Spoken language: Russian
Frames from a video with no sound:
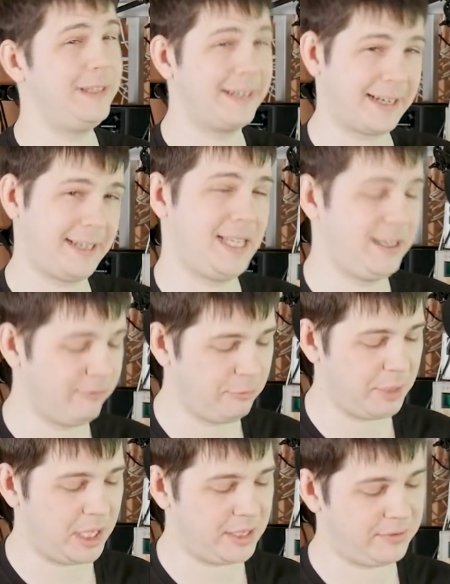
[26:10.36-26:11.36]

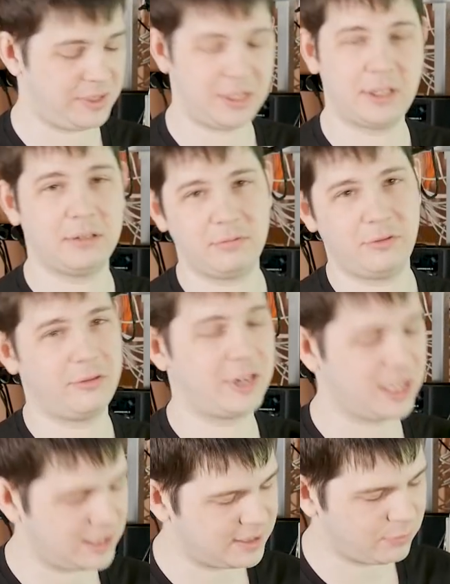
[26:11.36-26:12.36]
некрасивыми, они все в
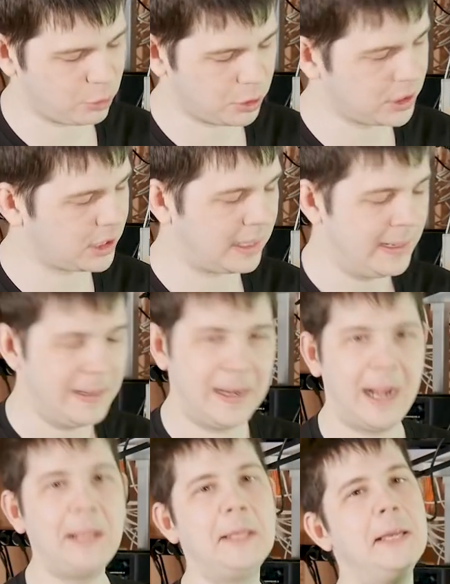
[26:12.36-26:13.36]
разводах,
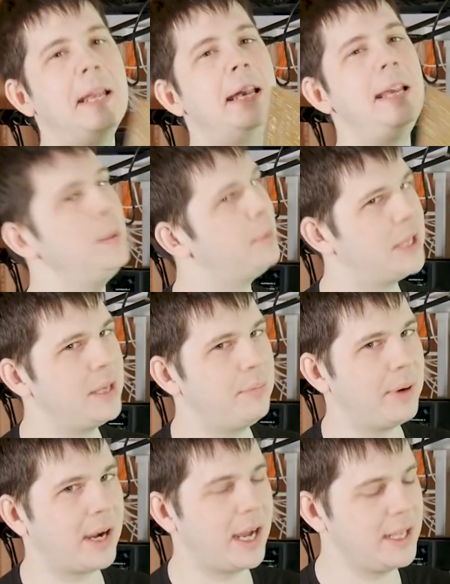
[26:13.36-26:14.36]
они липкие,
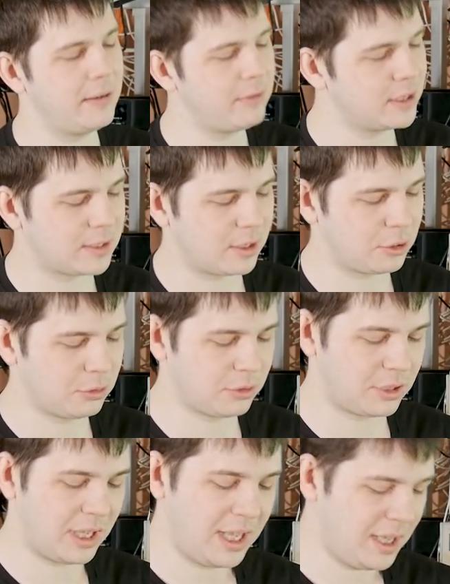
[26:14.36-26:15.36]
пока не
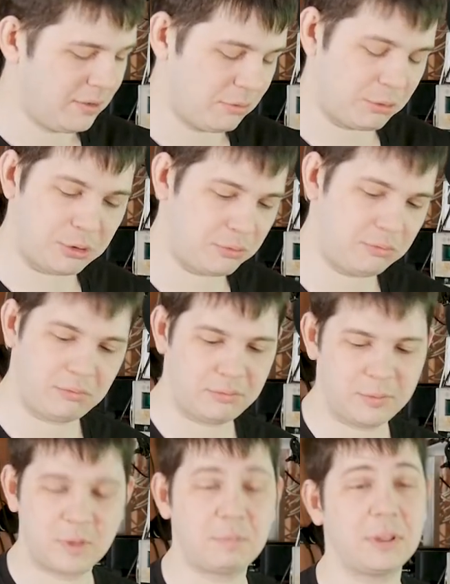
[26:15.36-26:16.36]
высохнут. В
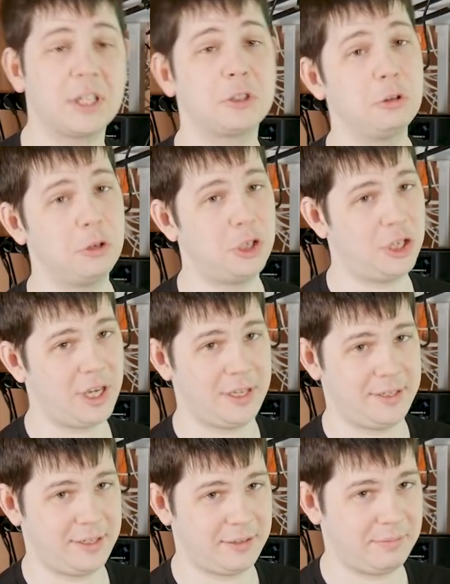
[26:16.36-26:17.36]
общем, сплошное
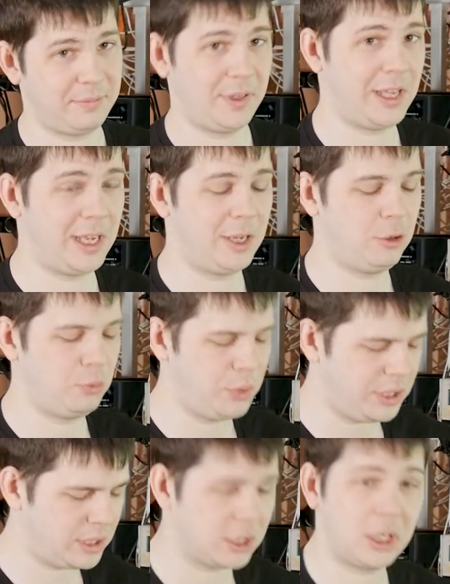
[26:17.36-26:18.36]
счастье для
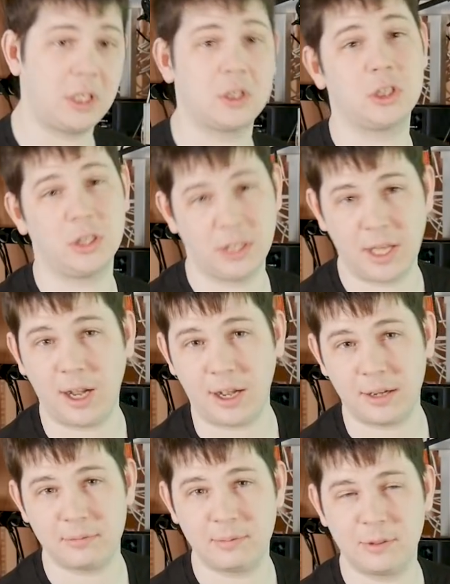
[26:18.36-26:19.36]
любителей
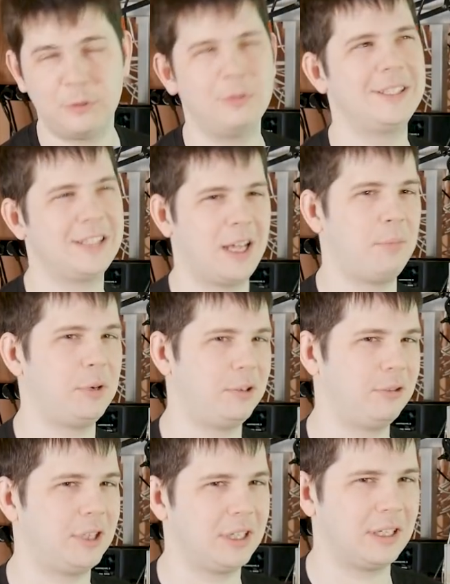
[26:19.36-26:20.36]
шеллака. Ну и запах
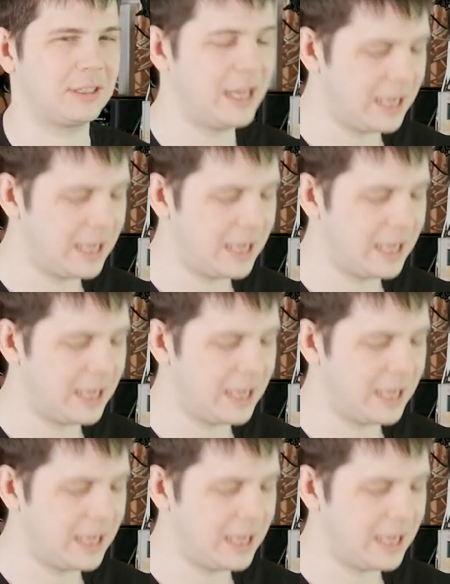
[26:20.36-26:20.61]
вот этот